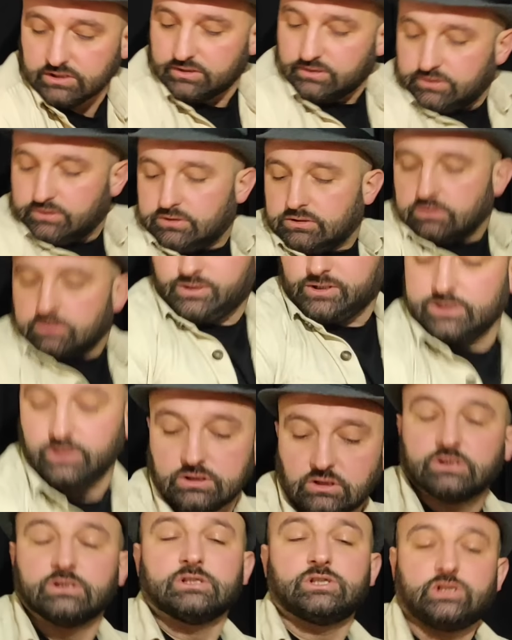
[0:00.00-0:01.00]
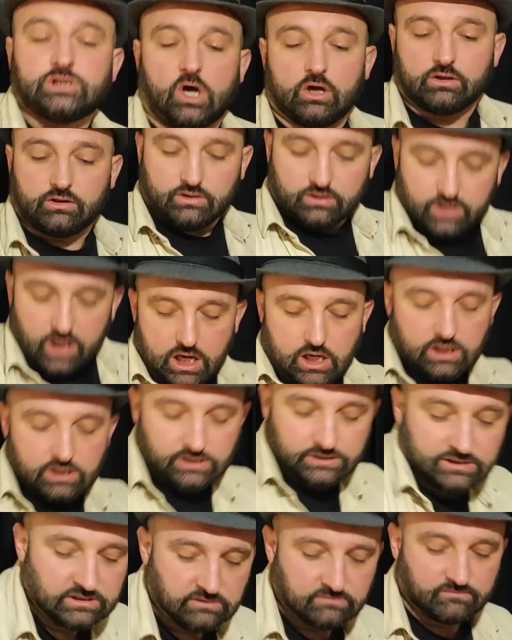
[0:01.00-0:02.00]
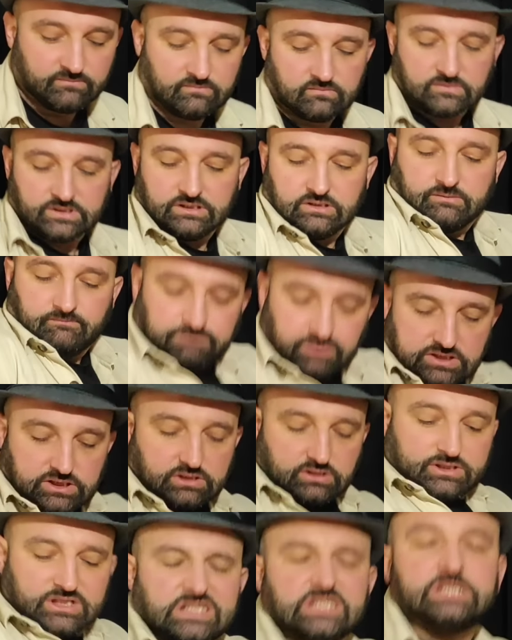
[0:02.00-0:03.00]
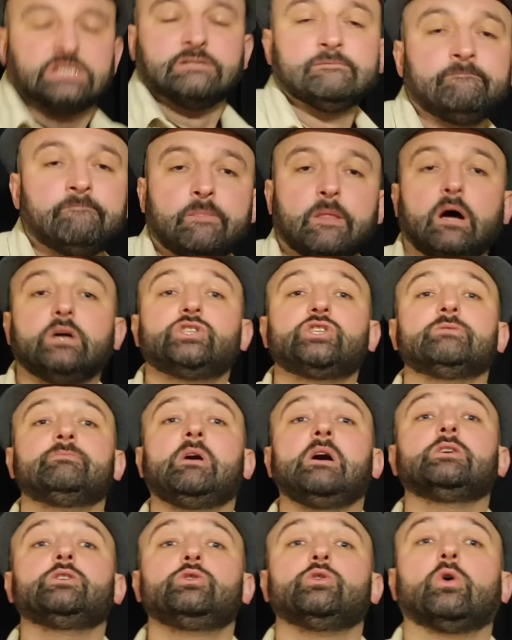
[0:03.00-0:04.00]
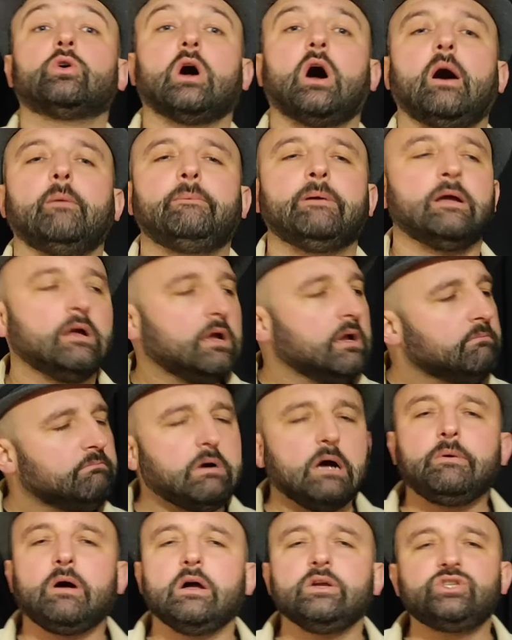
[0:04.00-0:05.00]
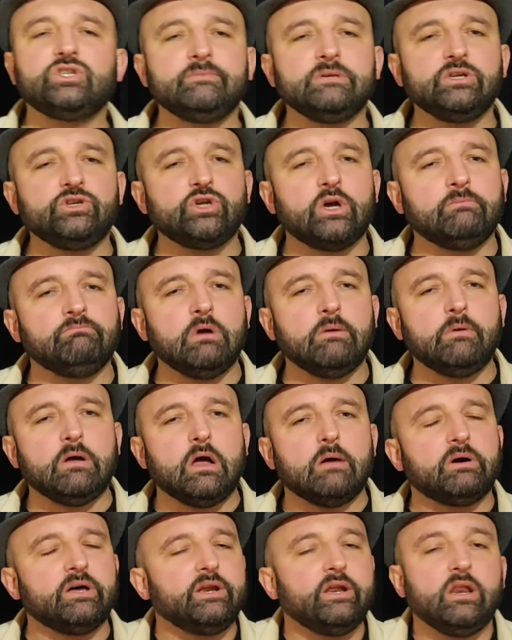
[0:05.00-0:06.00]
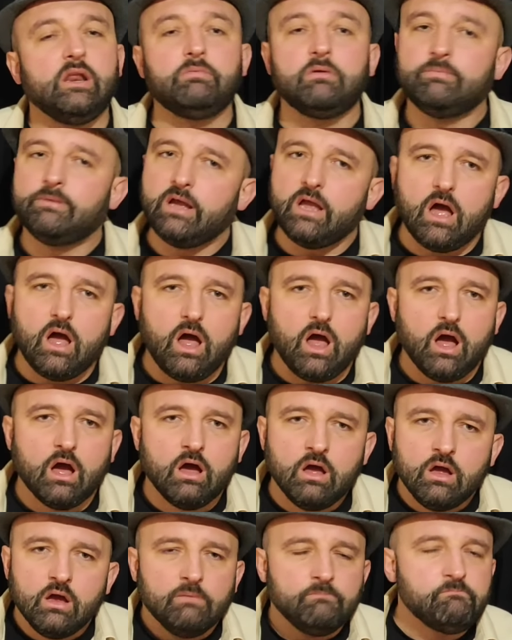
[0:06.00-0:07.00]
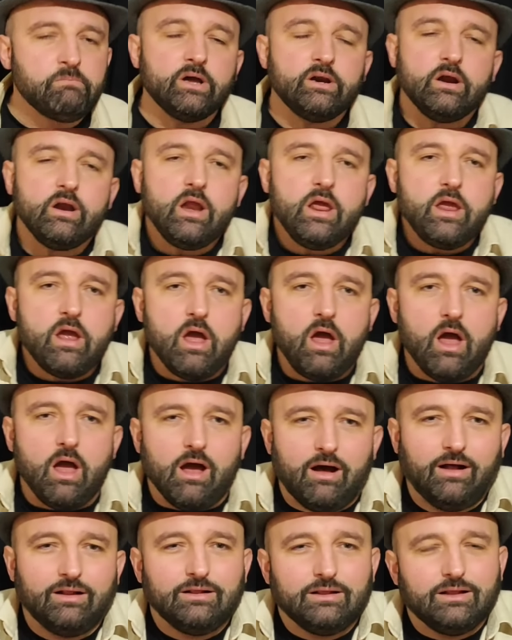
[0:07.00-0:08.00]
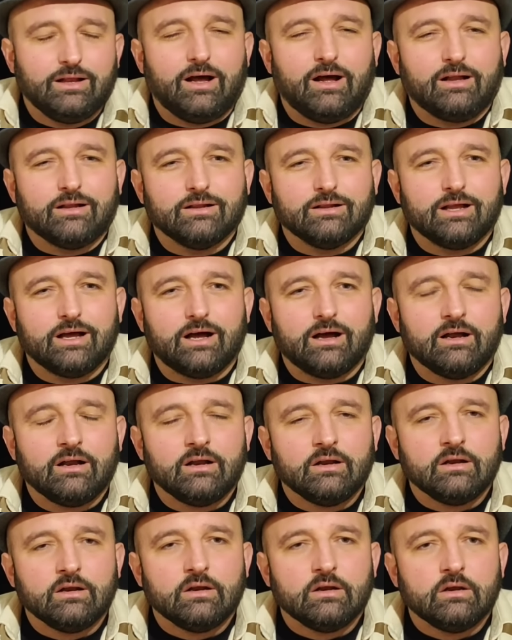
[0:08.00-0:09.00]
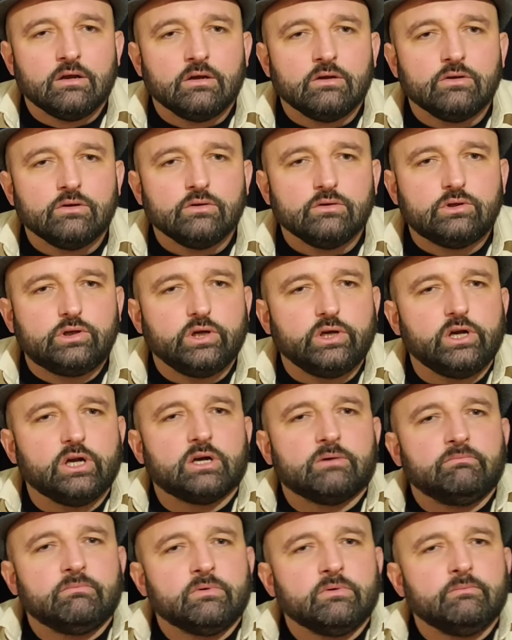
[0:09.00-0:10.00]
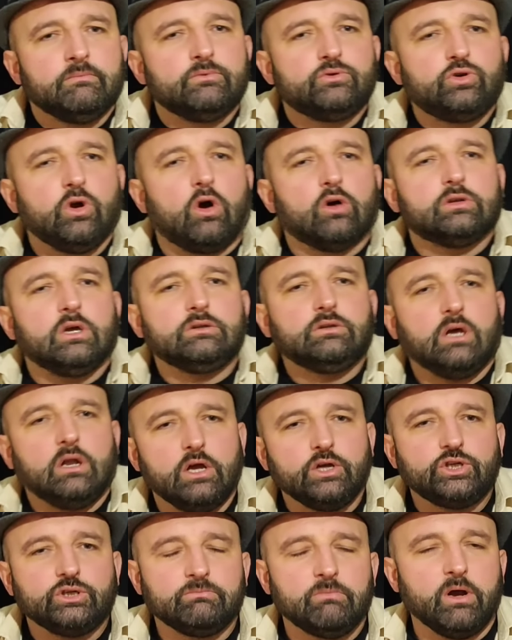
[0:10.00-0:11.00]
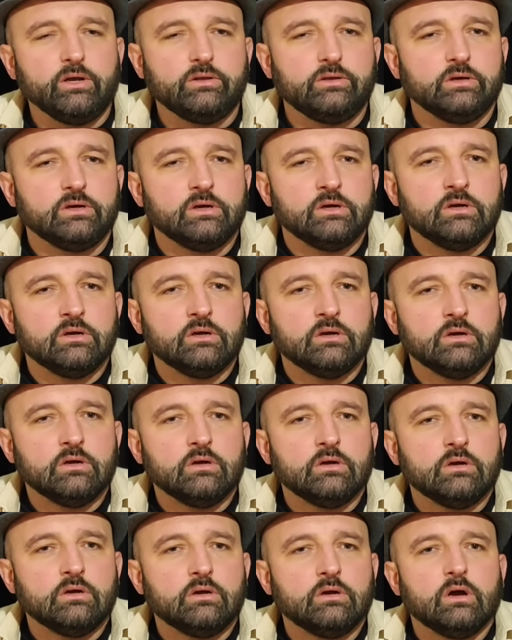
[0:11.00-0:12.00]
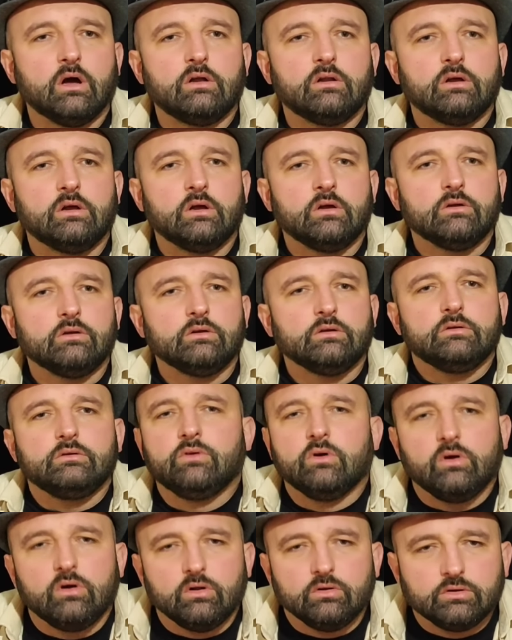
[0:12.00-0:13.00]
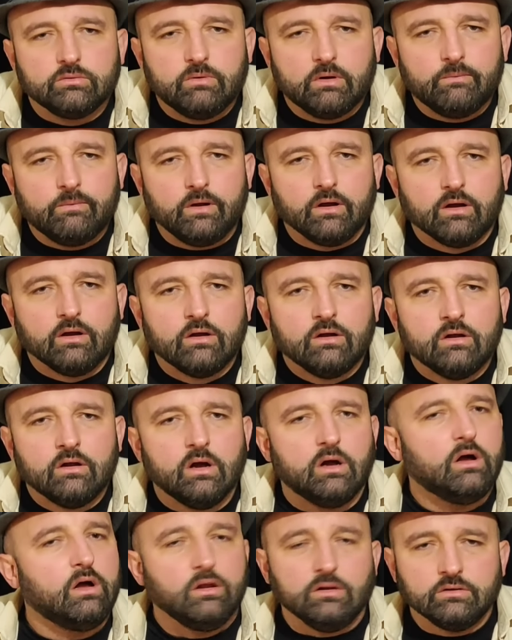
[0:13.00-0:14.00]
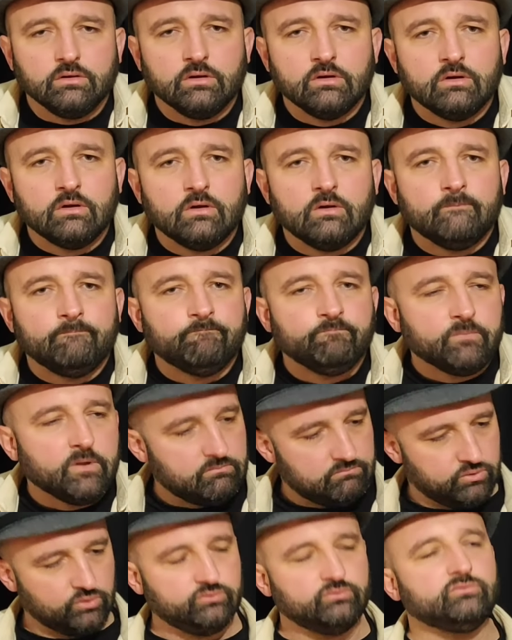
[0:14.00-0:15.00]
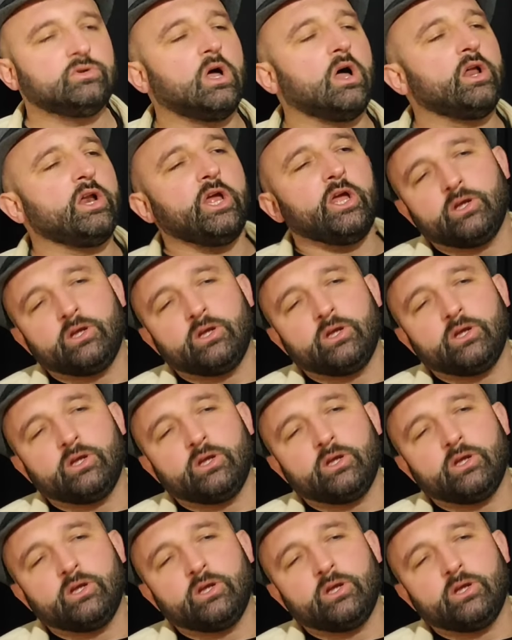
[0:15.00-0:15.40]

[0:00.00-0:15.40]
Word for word: oh çatla çatla acımak yok abi. Baba acımayacağım baba. Bana ne baba ya? Bana ne ya? Allah Allah. Tırığım çok da talaşımaydı. Ne oldu baba? Al Bundan